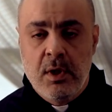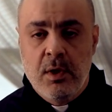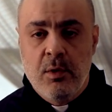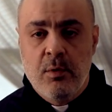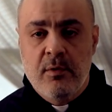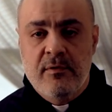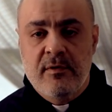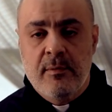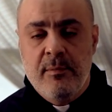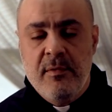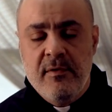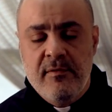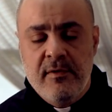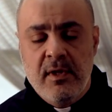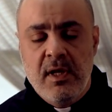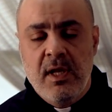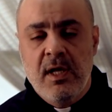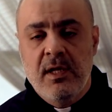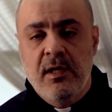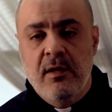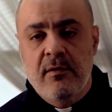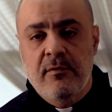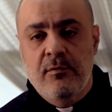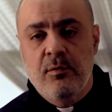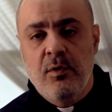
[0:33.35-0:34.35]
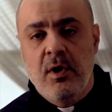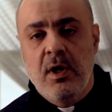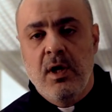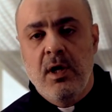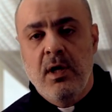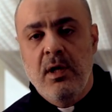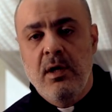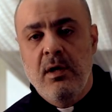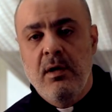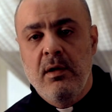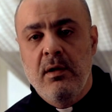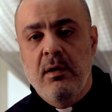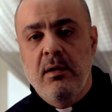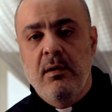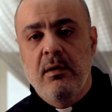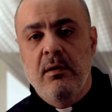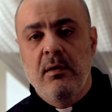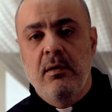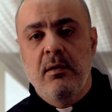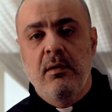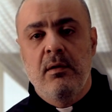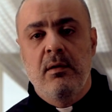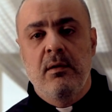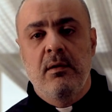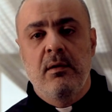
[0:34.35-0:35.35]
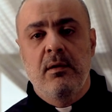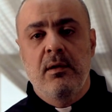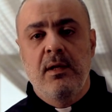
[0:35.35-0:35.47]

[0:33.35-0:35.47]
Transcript: وإذا بنسأل هذا السؤال آه،